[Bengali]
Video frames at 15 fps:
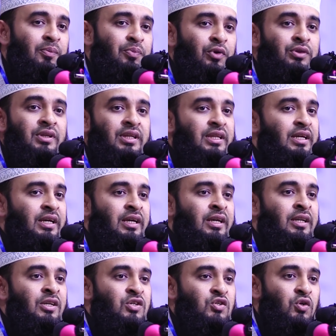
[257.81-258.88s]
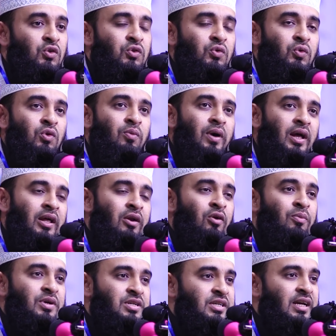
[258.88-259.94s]
প্রতিদিন সত্তর বারেরও
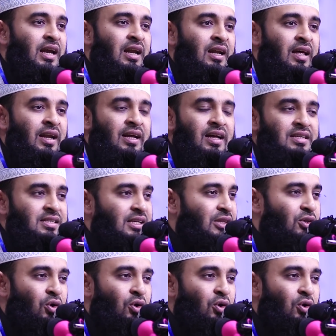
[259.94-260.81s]
বেশি আল্লাহর কাছে